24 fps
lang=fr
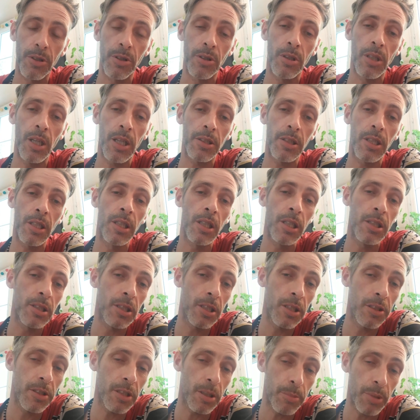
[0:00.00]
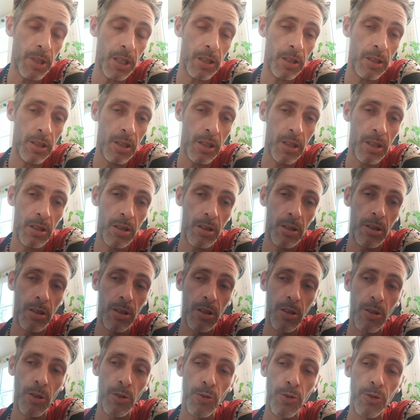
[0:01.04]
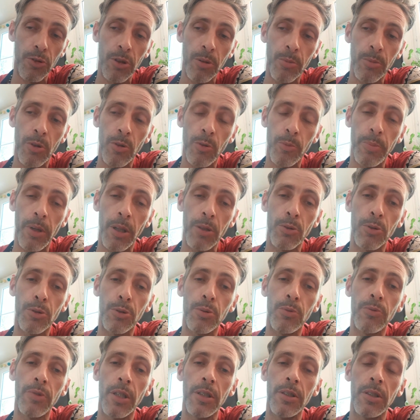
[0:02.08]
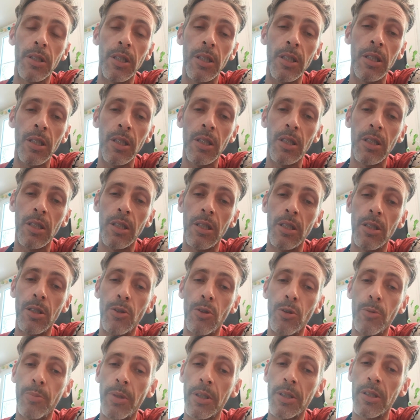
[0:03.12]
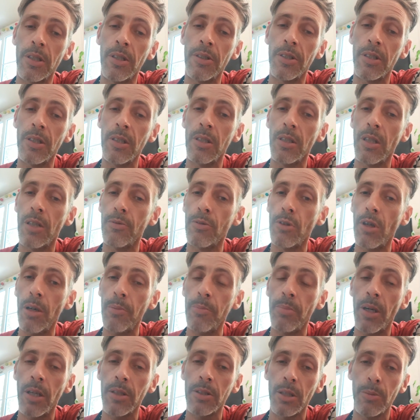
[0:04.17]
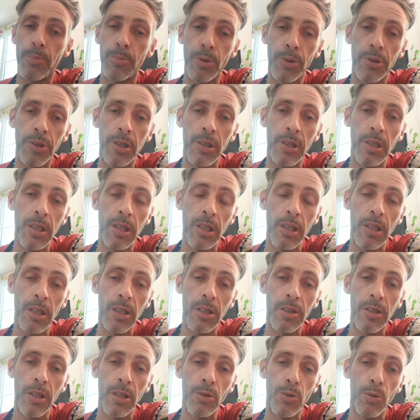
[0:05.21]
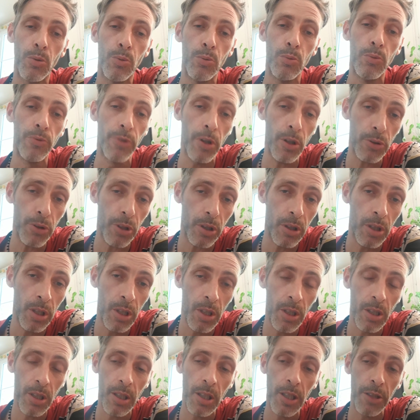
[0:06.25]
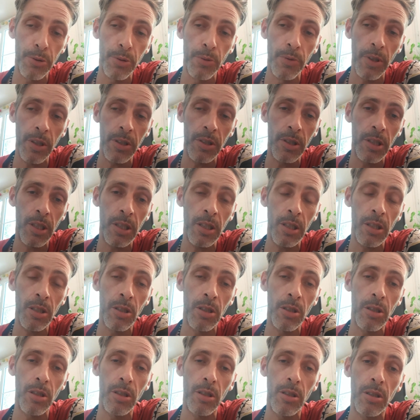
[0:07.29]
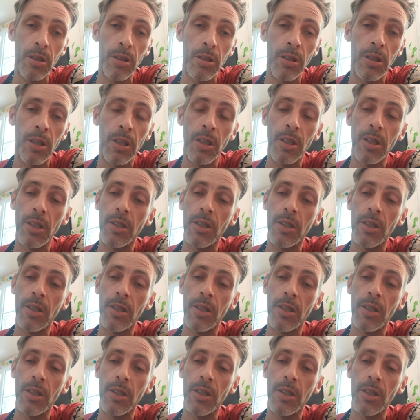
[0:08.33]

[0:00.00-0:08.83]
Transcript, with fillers: l'intégrité, c'est bien euh, quand justement on parle de souveraineté et de ne pas se laisser avoir par des possédés qui essaient de nous vendre la souveraineté euh,